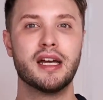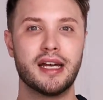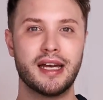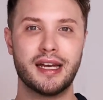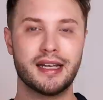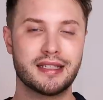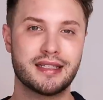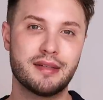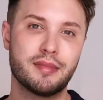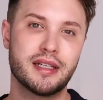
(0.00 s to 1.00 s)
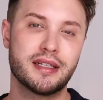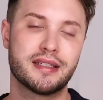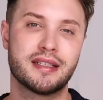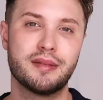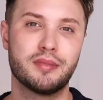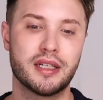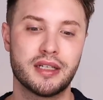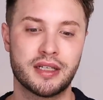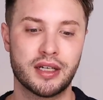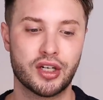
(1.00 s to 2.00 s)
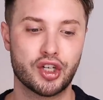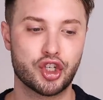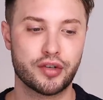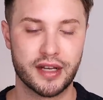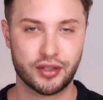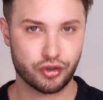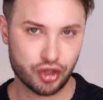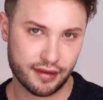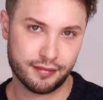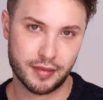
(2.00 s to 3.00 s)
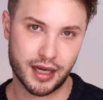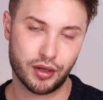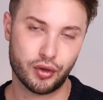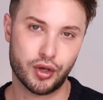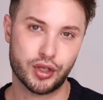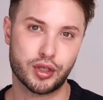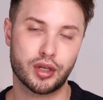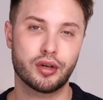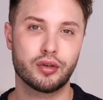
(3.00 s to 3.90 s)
äh, ziemlich, ziemlich äh, schwer zu schaffen machen könnte.